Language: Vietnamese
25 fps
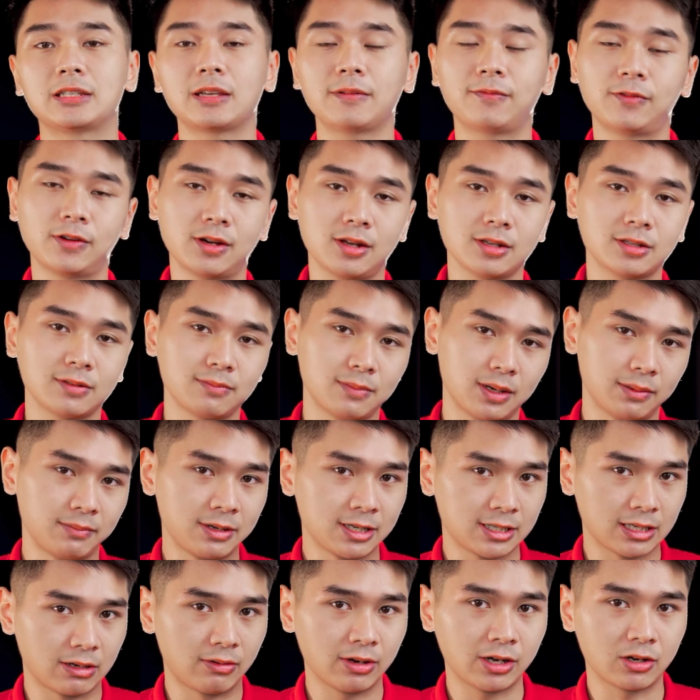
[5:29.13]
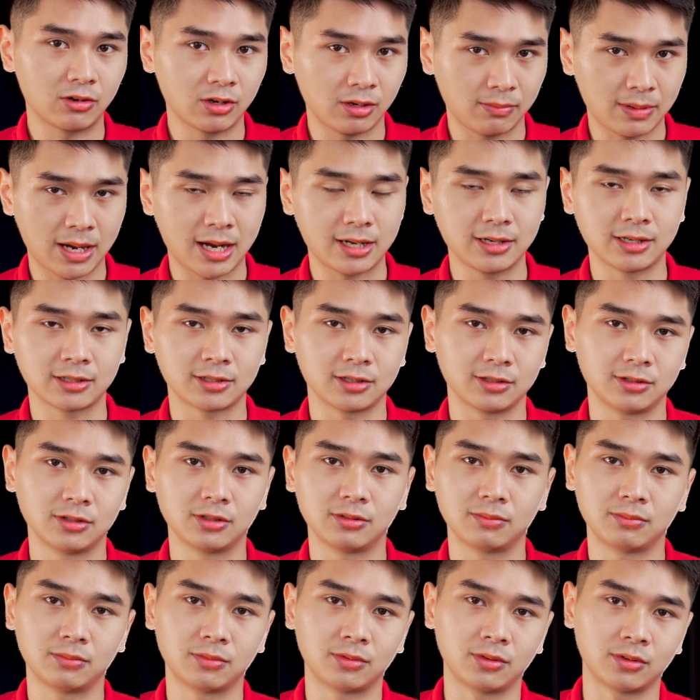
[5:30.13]
Zephyrus M16 2023 được sử
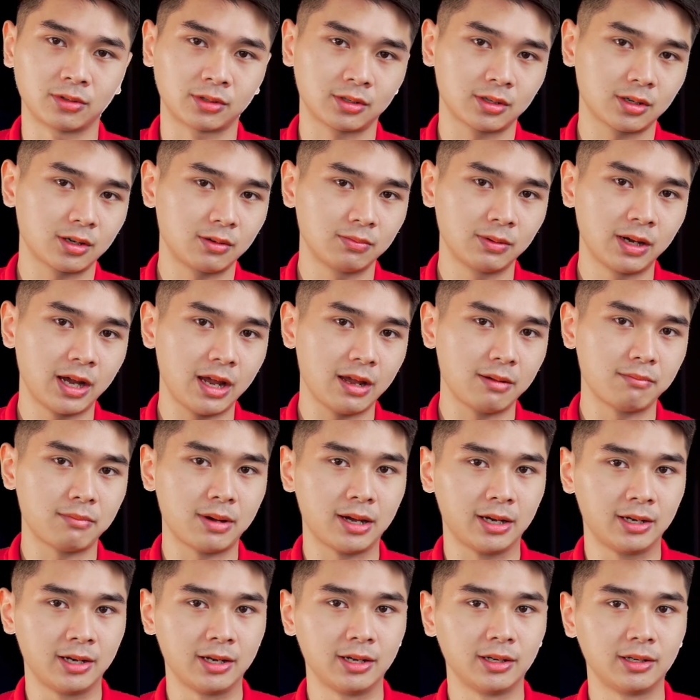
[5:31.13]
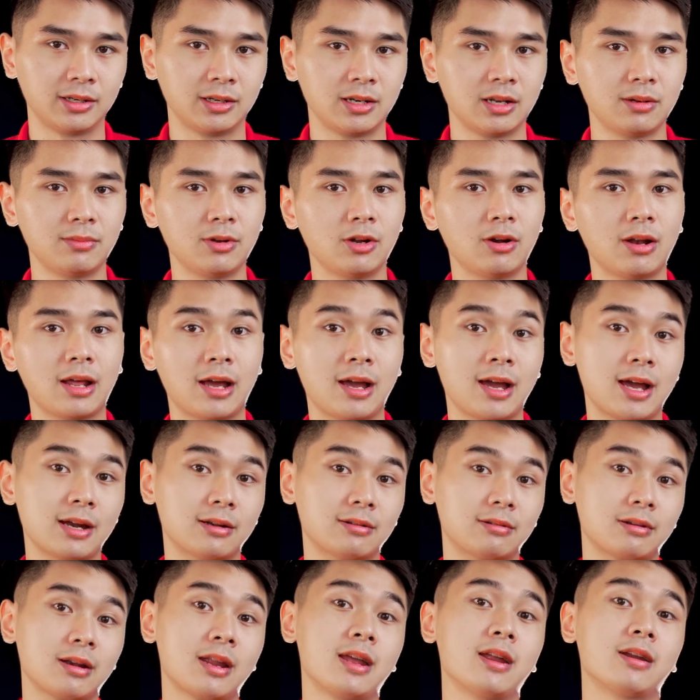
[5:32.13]
dụng một công nghệ màn hình Nebula
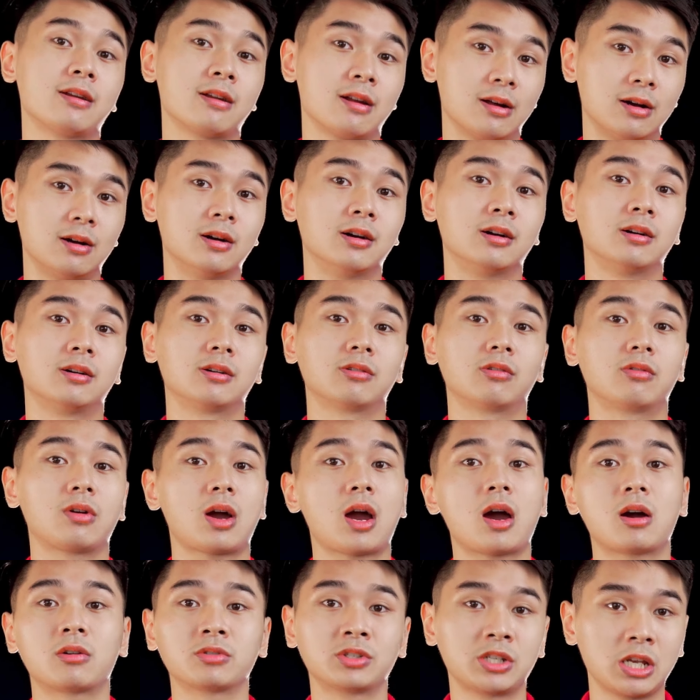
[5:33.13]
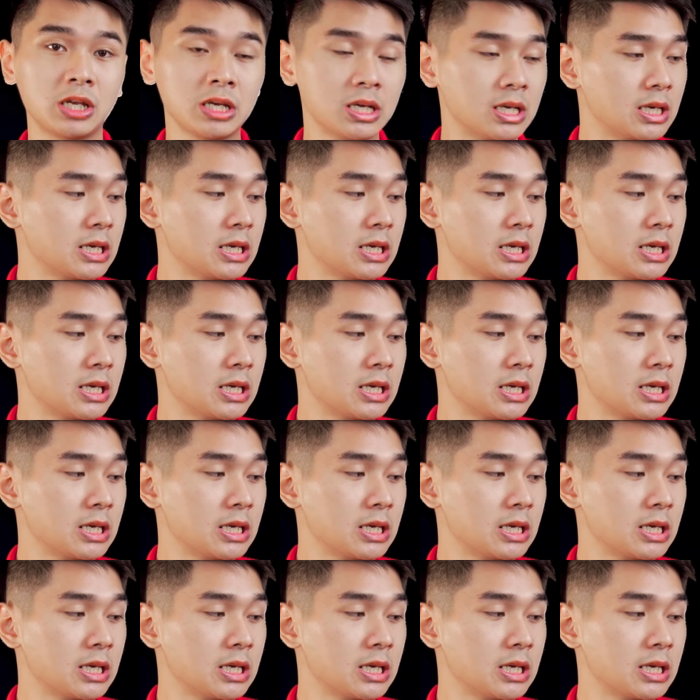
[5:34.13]
HDR của AOG